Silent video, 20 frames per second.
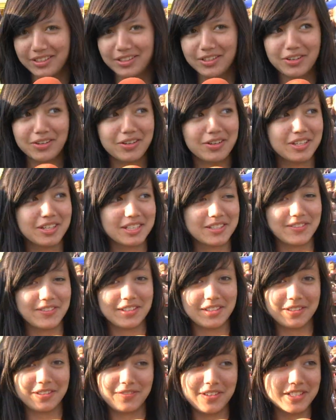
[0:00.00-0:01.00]
No, jest
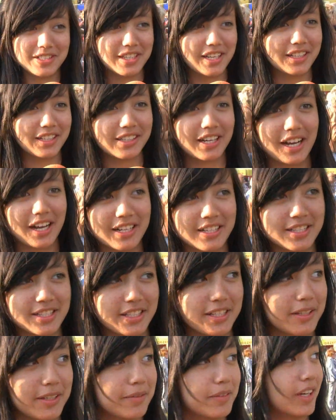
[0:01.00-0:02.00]
więcej
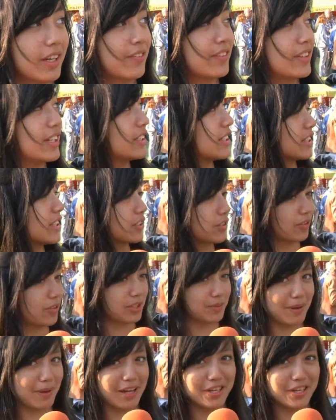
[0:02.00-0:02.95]
atrakcji, jak widać jest skok z